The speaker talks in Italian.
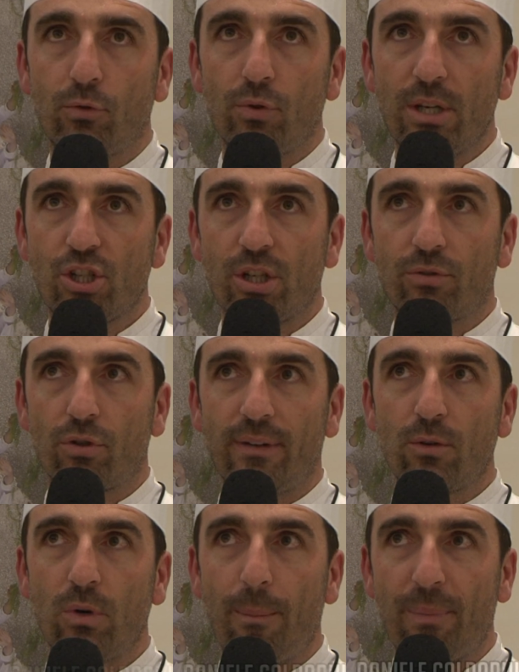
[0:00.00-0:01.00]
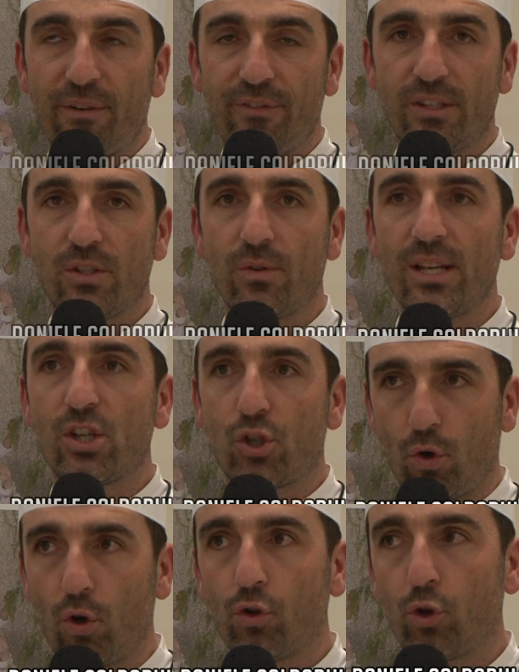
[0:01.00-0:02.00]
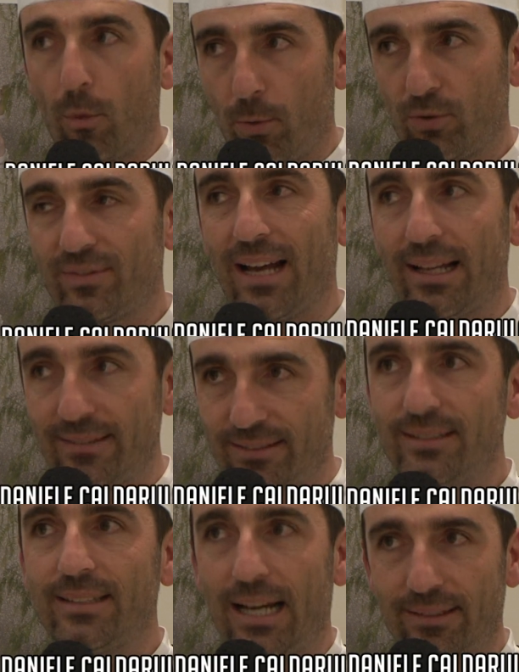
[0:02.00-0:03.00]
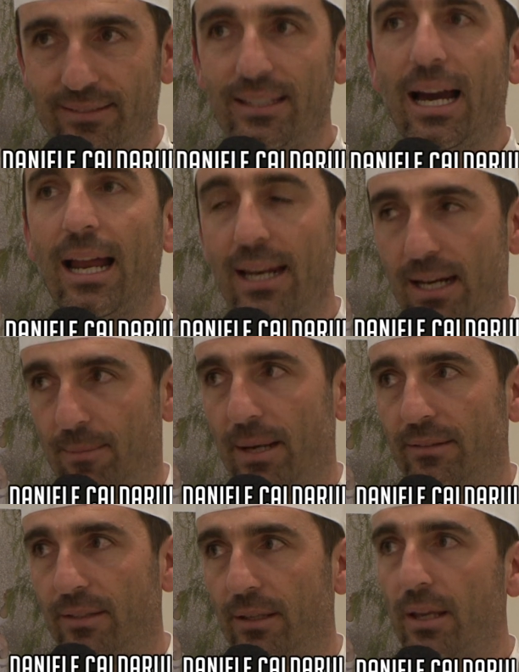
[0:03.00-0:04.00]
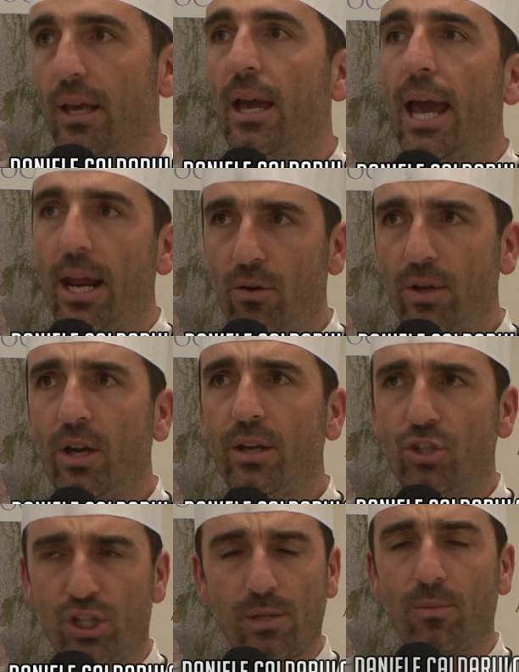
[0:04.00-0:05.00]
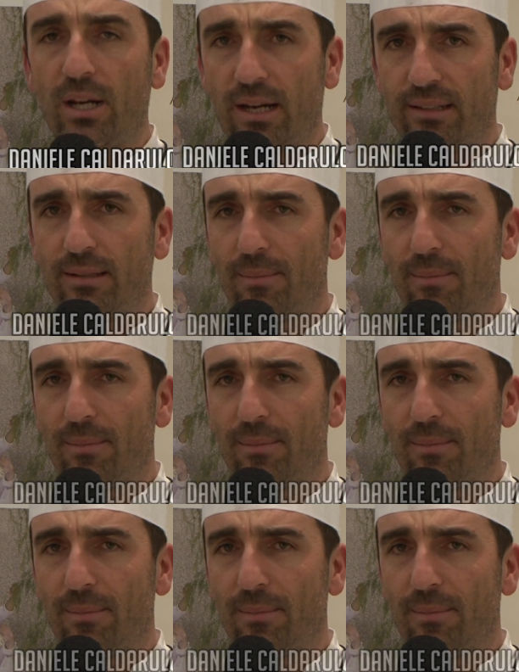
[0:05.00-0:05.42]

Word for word: tu riesci a trovare una perfezione solo dopo tanti, tanti allenamenti e noi ci siamo allenati